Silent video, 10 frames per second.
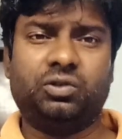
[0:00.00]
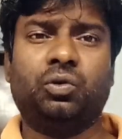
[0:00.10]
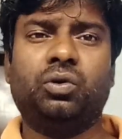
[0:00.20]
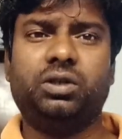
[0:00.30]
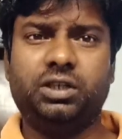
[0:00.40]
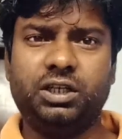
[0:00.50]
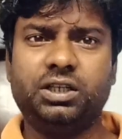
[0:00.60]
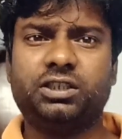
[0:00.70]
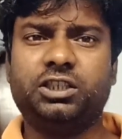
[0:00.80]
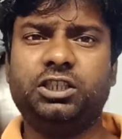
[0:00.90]
तो
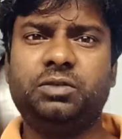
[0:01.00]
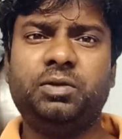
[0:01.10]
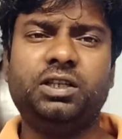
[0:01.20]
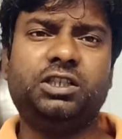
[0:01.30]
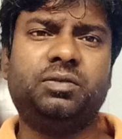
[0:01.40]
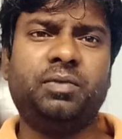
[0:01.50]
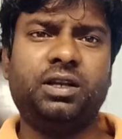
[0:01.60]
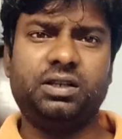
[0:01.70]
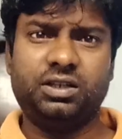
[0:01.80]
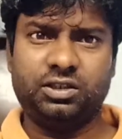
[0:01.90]
ये चीज़ भी
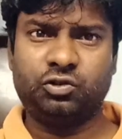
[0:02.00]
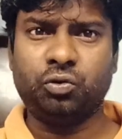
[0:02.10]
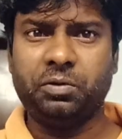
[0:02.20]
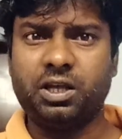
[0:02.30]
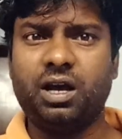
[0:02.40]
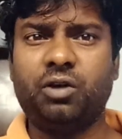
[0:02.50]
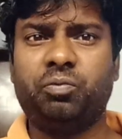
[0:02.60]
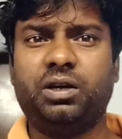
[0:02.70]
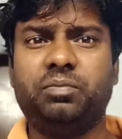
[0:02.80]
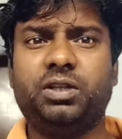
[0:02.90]
इसमें सुविधा
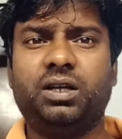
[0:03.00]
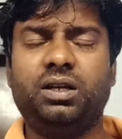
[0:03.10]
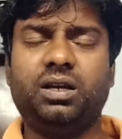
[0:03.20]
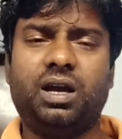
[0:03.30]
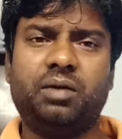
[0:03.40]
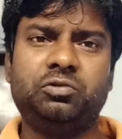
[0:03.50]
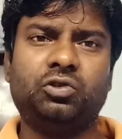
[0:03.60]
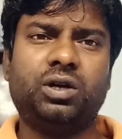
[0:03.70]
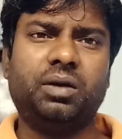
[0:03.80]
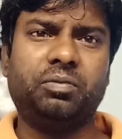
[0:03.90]
उपलब्ध है आप
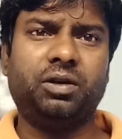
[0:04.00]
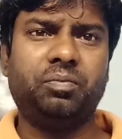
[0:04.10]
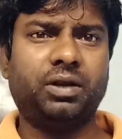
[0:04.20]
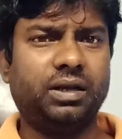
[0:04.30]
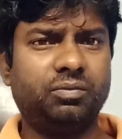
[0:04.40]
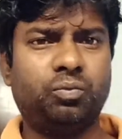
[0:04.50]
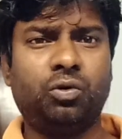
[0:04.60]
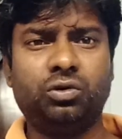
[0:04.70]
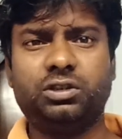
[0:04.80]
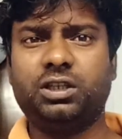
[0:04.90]
जो है अपने
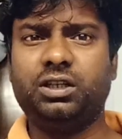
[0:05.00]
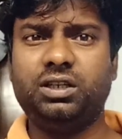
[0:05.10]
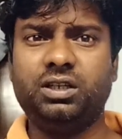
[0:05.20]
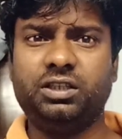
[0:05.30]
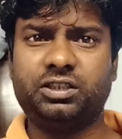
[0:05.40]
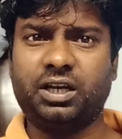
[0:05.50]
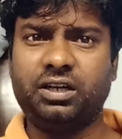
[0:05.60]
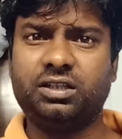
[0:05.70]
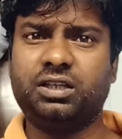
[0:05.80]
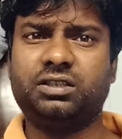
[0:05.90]
फ़ोन से ही
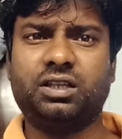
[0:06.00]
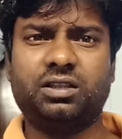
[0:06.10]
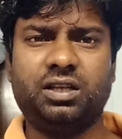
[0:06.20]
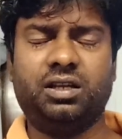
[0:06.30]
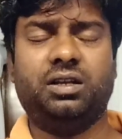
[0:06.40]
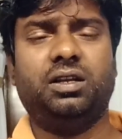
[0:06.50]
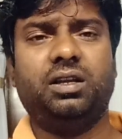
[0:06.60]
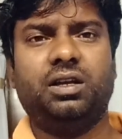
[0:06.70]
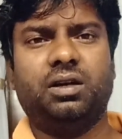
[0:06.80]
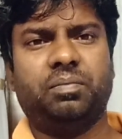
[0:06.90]
स्कैन कर सकते हैं
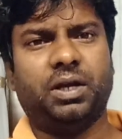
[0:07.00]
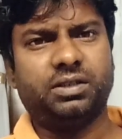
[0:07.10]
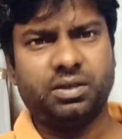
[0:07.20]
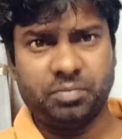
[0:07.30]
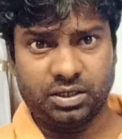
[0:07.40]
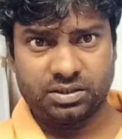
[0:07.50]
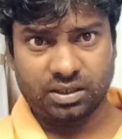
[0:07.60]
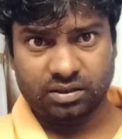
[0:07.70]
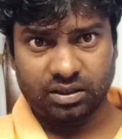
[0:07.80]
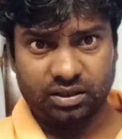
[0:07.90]
पैसे भेज
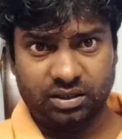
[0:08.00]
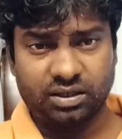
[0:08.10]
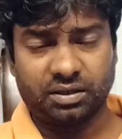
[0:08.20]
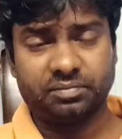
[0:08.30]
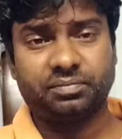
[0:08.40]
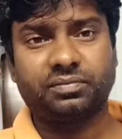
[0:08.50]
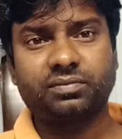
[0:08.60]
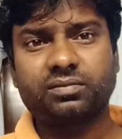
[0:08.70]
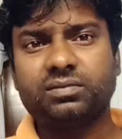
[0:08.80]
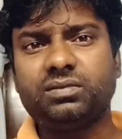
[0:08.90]
सकते हैं ठीक है
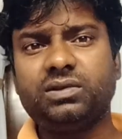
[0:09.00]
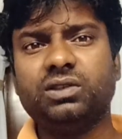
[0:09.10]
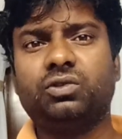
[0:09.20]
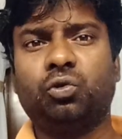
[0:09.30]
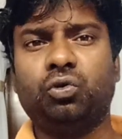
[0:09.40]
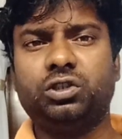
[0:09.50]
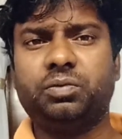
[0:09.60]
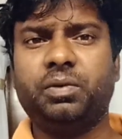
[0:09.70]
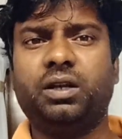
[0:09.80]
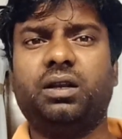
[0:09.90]
तो
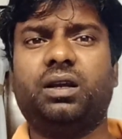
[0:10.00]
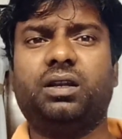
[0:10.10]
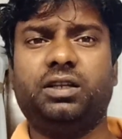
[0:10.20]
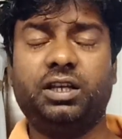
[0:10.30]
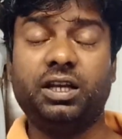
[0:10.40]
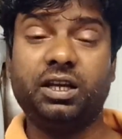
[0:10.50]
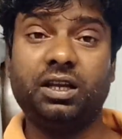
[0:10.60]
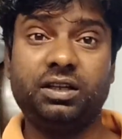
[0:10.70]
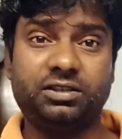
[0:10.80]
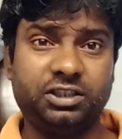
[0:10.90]
इसमें ये
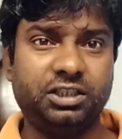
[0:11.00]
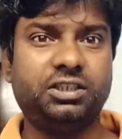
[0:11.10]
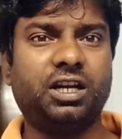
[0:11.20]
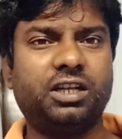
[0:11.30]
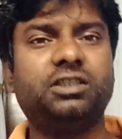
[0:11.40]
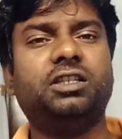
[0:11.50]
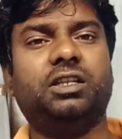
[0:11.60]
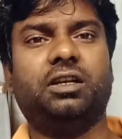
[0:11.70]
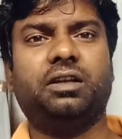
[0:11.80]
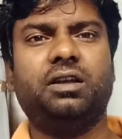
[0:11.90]
चीज़ अच्छी
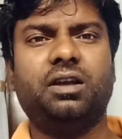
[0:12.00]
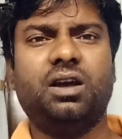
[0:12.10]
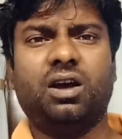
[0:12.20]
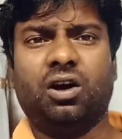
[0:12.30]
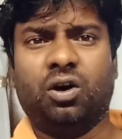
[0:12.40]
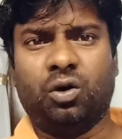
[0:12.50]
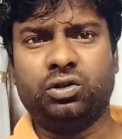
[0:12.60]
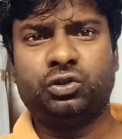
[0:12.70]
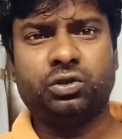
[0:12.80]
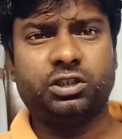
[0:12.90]
है और जो